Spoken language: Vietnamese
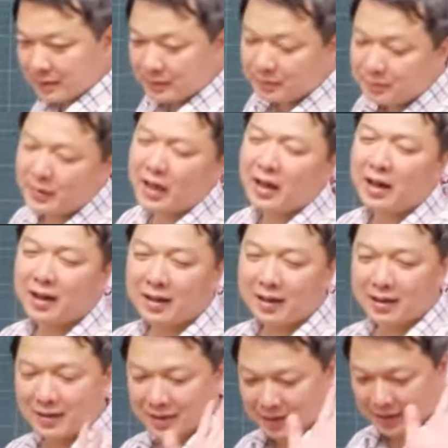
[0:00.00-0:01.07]
cái lối đi
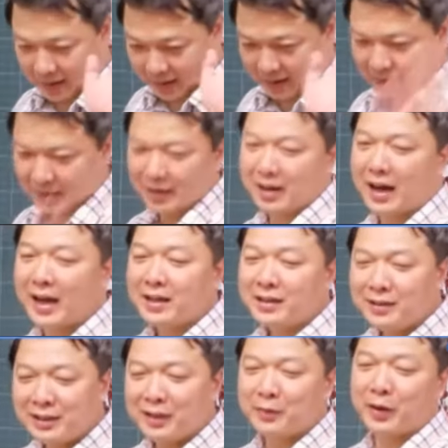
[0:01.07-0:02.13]
xuống vâng. anh cứ
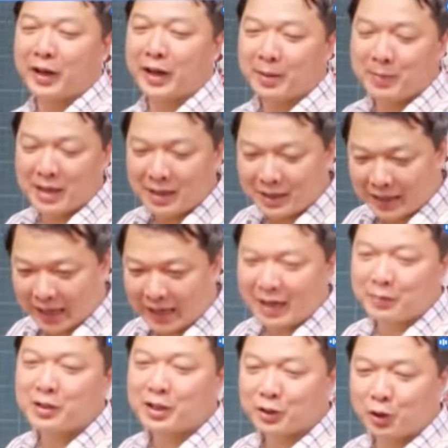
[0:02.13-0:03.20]
nhìn vào em á cái nào
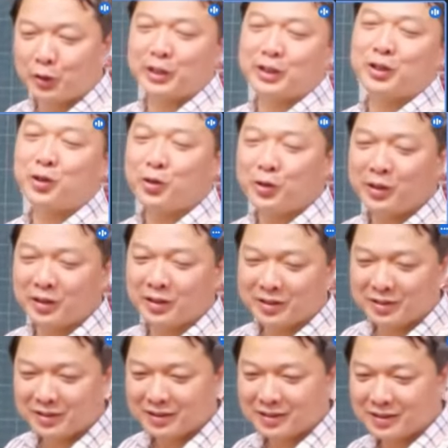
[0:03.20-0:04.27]
được rồi thì thôi trên điện
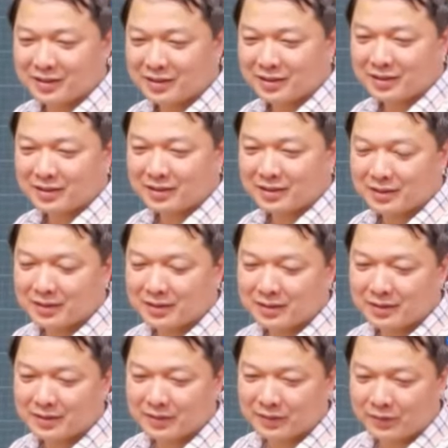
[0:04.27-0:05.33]
thoại nó hơi khó nhìn đâu
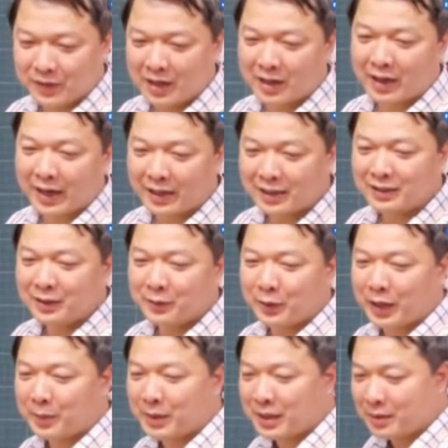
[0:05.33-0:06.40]
vâng anh cứ nhìn vào
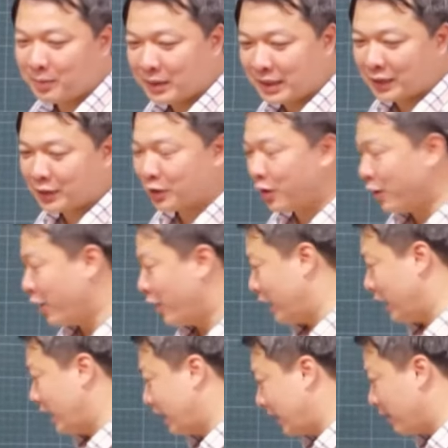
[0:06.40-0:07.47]
em á bây giờ cho hỏi
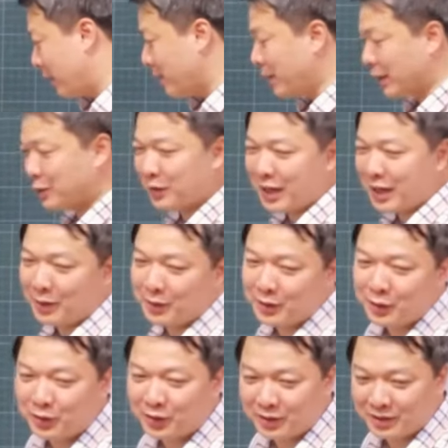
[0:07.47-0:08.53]
là cái bếp đặt chỗ nào nữa
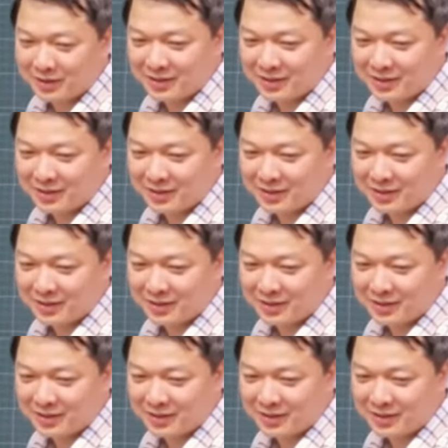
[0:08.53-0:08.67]
thôi